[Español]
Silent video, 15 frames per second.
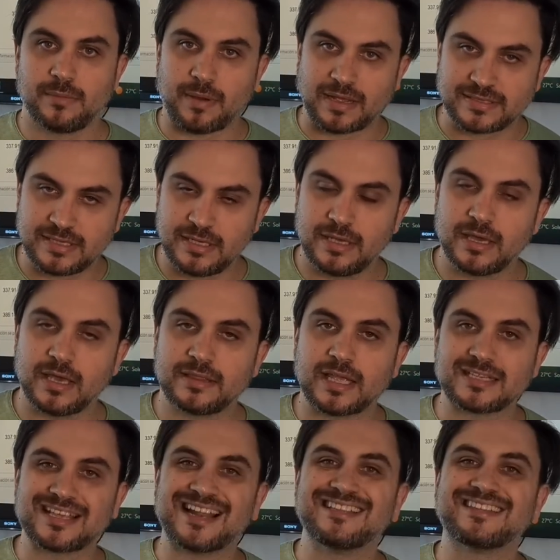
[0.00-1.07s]
Así
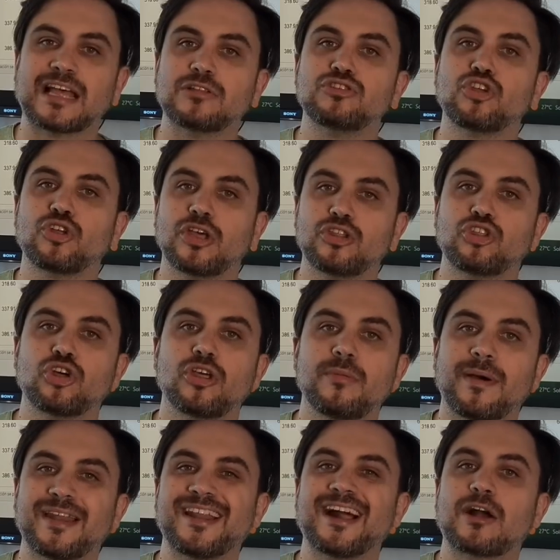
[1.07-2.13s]
estás al tanto de todo de
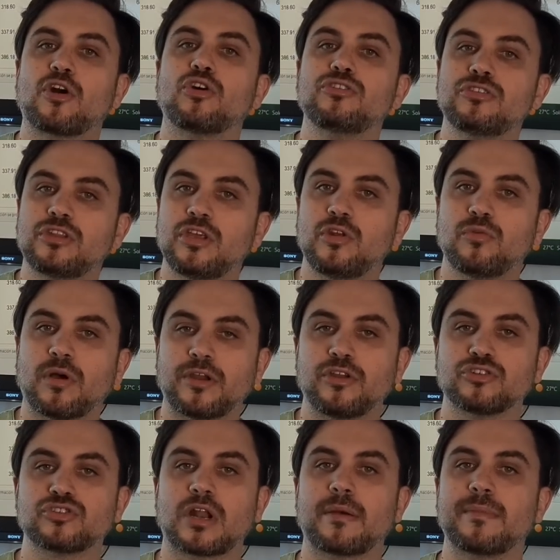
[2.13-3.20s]
manera continua y
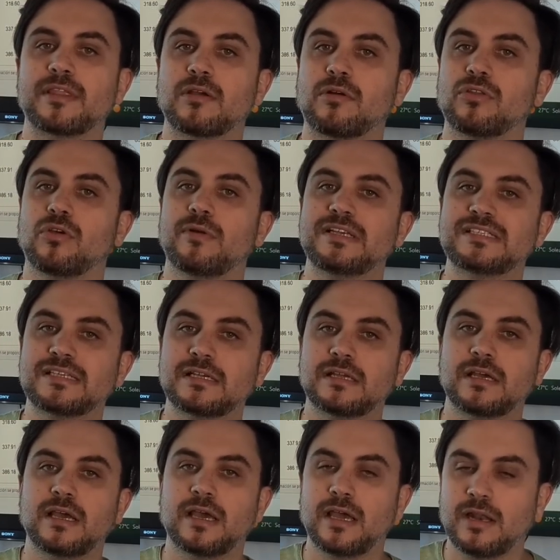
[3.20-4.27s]
no solamente cuando ves
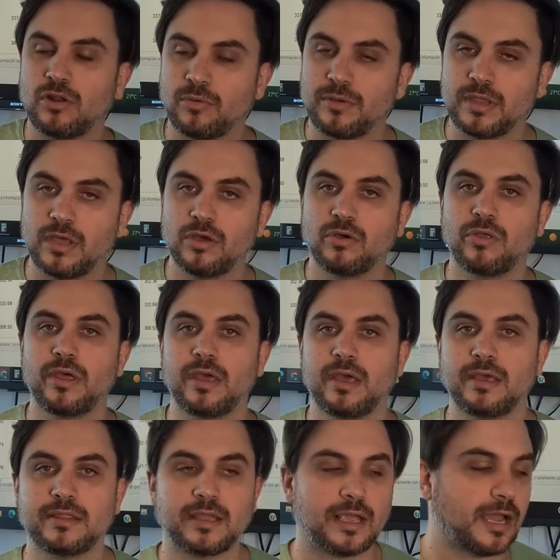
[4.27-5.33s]
los videos
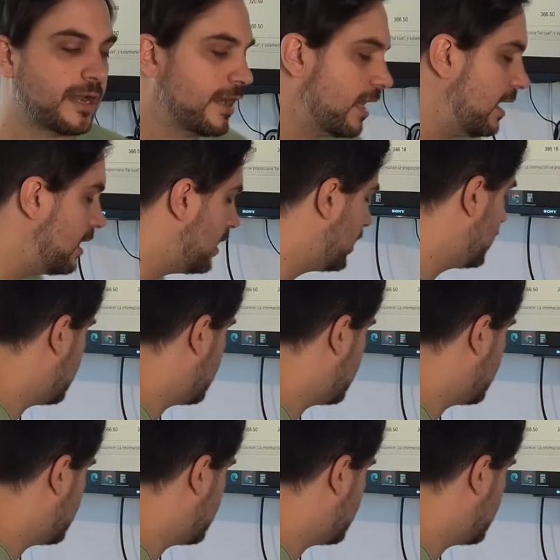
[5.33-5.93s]
de este canal.